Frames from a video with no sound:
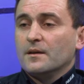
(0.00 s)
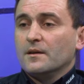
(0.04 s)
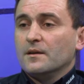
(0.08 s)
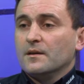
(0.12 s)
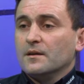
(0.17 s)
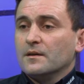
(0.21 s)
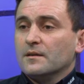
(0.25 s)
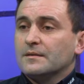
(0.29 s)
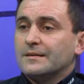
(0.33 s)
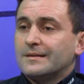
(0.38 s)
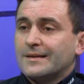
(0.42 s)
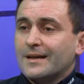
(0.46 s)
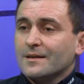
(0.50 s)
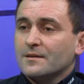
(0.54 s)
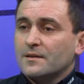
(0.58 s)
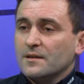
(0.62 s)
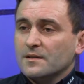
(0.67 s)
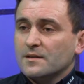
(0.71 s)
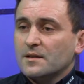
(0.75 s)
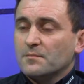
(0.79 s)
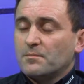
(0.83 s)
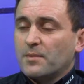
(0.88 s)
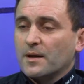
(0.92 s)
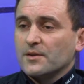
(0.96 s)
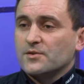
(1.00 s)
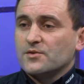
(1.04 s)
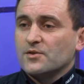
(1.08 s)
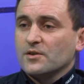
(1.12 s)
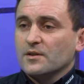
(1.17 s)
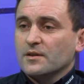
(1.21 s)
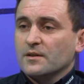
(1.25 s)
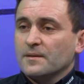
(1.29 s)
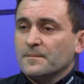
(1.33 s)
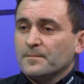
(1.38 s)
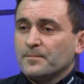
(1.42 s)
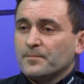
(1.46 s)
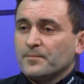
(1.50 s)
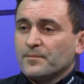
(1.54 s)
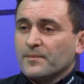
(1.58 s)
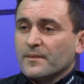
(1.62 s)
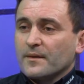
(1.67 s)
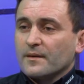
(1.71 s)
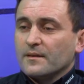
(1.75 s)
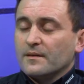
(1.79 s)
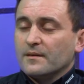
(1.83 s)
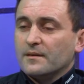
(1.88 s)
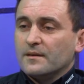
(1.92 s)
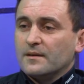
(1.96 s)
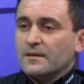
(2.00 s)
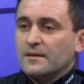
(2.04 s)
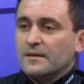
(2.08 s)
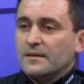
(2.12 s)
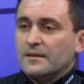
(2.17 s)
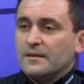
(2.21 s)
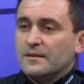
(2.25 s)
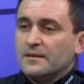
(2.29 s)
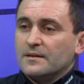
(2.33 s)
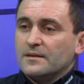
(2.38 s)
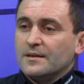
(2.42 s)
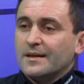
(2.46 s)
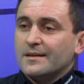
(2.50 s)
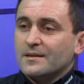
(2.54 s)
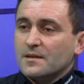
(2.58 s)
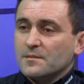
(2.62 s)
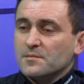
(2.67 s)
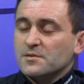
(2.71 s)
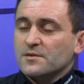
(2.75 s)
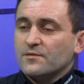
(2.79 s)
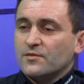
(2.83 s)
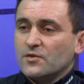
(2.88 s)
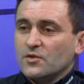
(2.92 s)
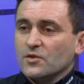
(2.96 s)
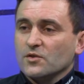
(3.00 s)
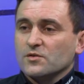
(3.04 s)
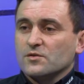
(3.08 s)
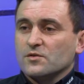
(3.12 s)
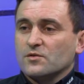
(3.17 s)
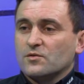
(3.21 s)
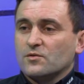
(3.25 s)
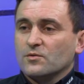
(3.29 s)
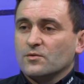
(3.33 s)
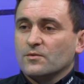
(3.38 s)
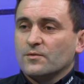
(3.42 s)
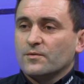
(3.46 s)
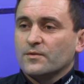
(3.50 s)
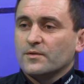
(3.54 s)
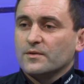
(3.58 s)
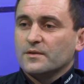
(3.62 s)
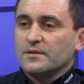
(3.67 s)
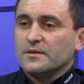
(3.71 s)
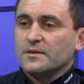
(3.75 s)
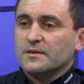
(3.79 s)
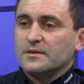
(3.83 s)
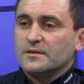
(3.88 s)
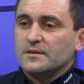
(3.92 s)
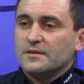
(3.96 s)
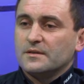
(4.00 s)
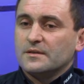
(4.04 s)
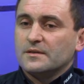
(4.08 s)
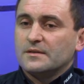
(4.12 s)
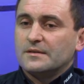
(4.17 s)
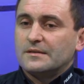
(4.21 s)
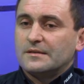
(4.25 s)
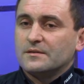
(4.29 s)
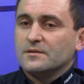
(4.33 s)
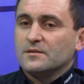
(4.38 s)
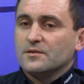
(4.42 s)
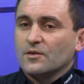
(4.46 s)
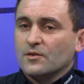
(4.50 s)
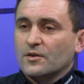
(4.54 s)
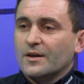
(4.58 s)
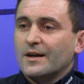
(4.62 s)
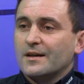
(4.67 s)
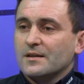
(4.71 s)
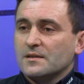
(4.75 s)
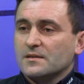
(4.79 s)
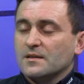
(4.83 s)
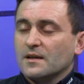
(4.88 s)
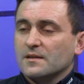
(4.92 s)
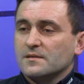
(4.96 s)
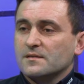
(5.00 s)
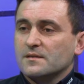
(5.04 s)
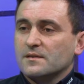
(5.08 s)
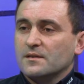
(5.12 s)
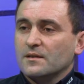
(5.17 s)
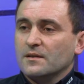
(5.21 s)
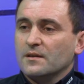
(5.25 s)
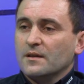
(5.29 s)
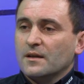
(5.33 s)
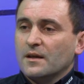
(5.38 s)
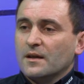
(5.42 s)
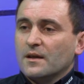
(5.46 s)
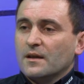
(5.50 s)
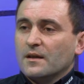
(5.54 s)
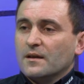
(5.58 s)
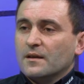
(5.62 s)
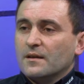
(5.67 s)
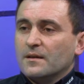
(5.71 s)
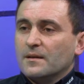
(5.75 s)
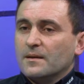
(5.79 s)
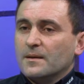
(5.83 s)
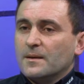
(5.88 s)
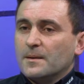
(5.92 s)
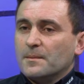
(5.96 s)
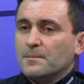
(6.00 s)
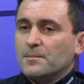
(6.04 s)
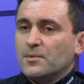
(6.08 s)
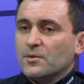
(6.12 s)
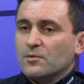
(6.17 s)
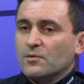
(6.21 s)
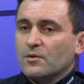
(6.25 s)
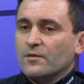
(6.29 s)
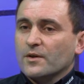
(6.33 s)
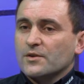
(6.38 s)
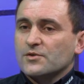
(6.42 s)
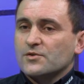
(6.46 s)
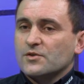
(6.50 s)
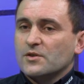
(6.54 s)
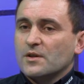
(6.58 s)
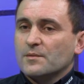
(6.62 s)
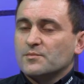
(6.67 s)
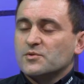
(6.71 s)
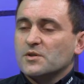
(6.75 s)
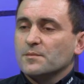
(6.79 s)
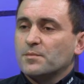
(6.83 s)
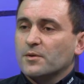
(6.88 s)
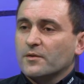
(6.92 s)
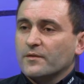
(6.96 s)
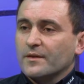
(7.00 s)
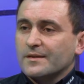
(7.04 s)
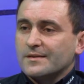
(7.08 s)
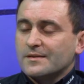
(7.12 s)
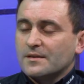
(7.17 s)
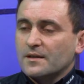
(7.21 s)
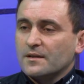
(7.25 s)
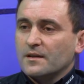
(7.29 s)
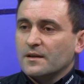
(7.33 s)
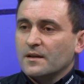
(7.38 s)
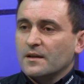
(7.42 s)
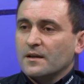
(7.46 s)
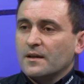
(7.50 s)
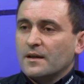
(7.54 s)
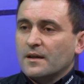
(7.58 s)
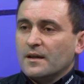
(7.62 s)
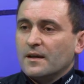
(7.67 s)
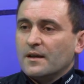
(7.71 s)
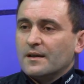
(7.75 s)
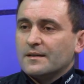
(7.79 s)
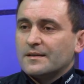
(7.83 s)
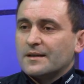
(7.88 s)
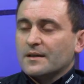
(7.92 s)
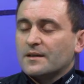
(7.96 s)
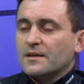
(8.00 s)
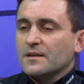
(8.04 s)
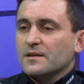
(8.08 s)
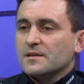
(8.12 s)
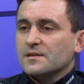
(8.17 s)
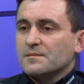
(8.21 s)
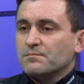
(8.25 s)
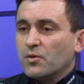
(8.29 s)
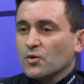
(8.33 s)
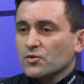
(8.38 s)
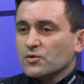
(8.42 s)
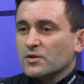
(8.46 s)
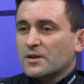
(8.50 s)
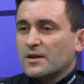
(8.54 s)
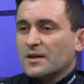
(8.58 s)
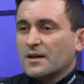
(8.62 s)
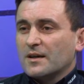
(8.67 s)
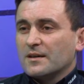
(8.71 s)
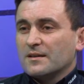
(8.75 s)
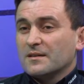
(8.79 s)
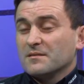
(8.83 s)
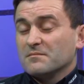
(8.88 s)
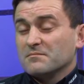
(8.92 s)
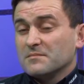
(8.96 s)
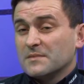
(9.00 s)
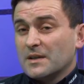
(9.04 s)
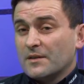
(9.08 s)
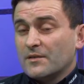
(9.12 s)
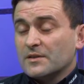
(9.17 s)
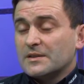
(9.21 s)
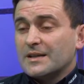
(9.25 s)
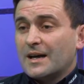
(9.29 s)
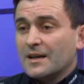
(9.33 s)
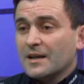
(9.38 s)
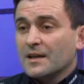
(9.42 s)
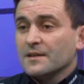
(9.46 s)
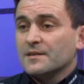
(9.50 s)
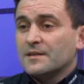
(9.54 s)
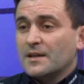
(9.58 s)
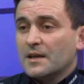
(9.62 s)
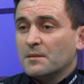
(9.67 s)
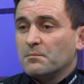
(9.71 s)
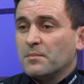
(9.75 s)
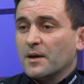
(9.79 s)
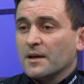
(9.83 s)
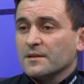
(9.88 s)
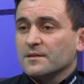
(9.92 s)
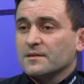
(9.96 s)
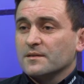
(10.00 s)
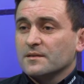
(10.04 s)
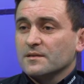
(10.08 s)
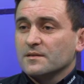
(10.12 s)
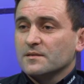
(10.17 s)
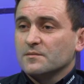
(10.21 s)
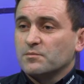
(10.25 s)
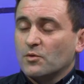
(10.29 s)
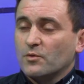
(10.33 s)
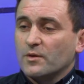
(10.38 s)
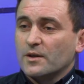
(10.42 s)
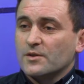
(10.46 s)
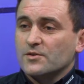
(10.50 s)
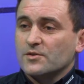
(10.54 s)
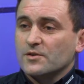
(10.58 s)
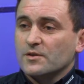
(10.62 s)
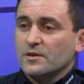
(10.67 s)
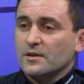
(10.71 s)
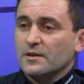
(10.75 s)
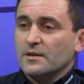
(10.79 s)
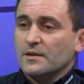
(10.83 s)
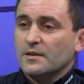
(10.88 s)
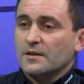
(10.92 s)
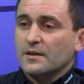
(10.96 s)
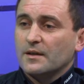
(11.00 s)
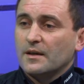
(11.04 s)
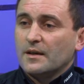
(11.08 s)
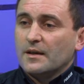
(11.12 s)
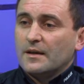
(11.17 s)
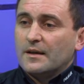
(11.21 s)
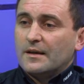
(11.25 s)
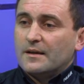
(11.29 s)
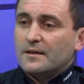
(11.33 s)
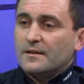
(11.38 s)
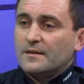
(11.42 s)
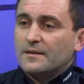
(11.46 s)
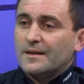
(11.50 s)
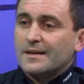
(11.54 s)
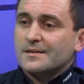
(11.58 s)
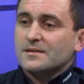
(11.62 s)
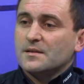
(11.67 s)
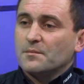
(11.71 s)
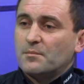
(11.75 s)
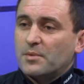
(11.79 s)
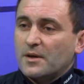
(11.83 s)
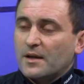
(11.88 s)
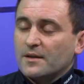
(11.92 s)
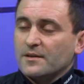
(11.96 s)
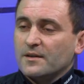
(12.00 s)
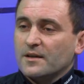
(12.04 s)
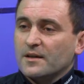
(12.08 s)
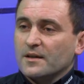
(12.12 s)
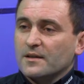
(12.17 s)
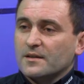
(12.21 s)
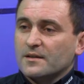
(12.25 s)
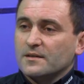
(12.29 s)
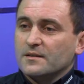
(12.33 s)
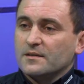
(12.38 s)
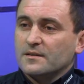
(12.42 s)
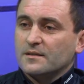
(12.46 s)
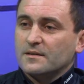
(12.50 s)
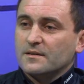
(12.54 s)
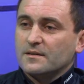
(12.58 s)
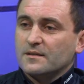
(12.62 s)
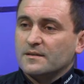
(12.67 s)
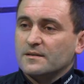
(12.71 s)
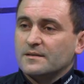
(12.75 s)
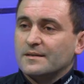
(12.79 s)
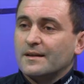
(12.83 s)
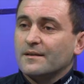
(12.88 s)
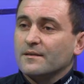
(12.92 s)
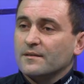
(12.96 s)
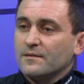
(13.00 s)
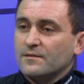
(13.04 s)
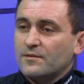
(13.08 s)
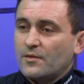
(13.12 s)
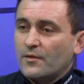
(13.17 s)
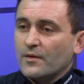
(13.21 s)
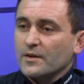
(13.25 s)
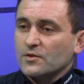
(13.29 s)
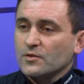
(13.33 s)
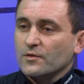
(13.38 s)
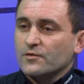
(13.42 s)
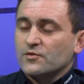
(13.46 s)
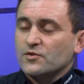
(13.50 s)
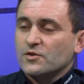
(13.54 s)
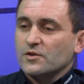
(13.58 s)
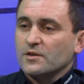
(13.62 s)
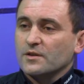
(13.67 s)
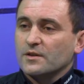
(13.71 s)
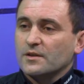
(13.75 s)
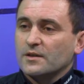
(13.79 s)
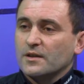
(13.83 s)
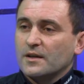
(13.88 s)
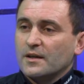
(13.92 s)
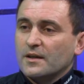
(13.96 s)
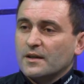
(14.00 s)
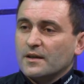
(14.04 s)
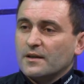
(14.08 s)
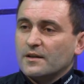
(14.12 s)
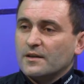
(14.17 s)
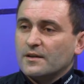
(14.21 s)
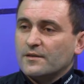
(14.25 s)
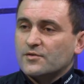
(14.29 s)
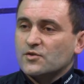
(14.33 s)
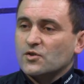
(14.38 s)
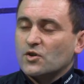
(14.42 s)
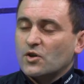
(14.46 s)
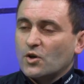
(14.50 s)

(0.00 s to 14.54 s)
I na tej debacie e, jednym z wniosków e, do realizacji było właśnie przeprowadzenie takich spotkań, nawet ala debat społecznych na zebraniach wywiadowczych w